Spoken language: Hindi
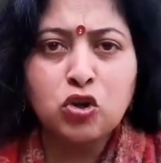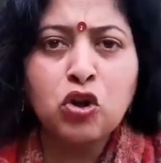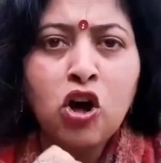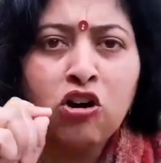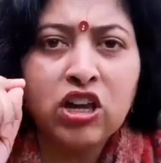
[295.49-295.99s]

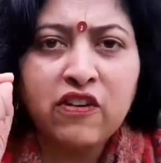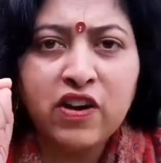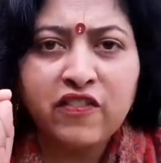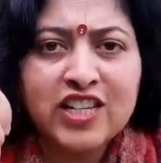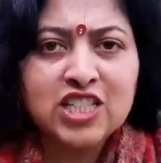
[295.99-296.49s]
स्कूलों
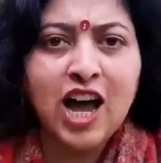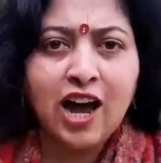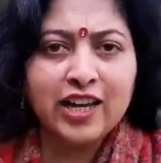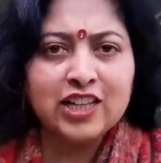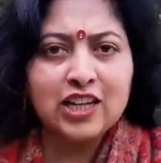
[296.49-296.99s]
की
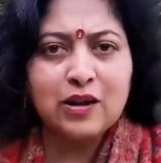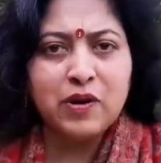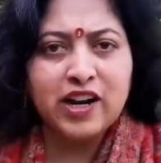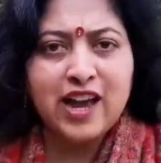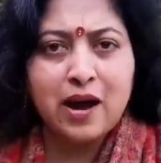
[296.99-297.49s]
व्यवस्था
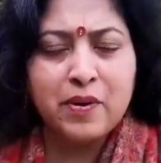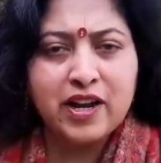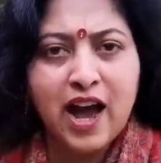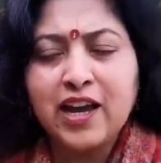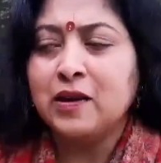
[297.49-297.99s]
इतनी बढ़िया
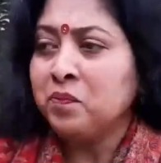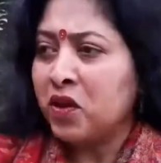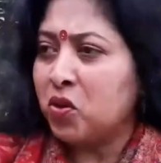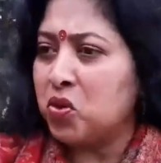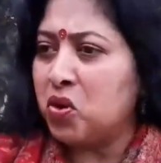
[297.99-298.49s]
बनाई
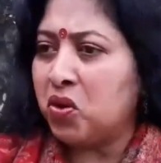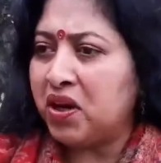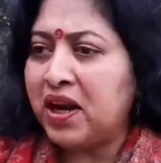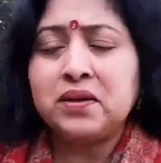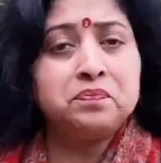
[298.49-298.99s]

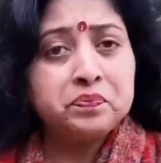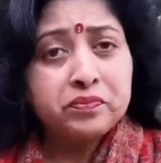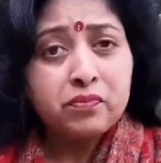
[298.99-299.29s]
उन्होंने